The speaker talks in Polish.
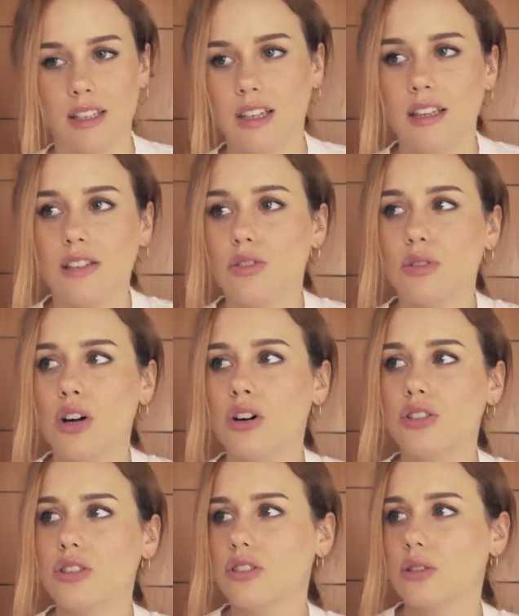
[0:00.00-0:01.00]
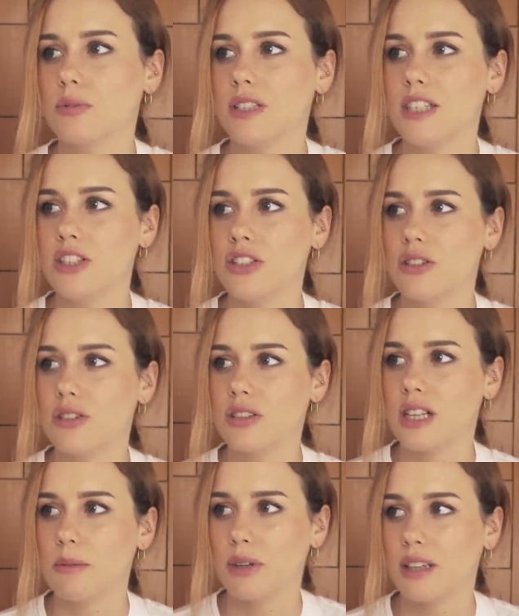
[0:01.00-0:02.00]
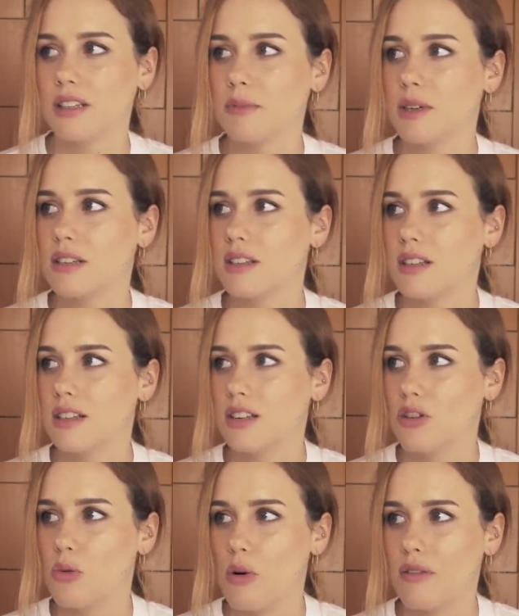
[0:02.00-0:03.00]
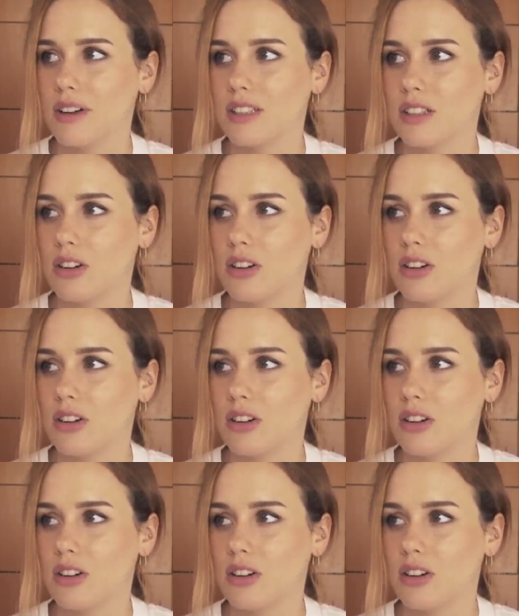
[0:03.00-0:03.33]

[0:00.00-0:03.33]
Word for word: I tu nie chodzi o to, żeby iść do sklepu natychmiast i kupować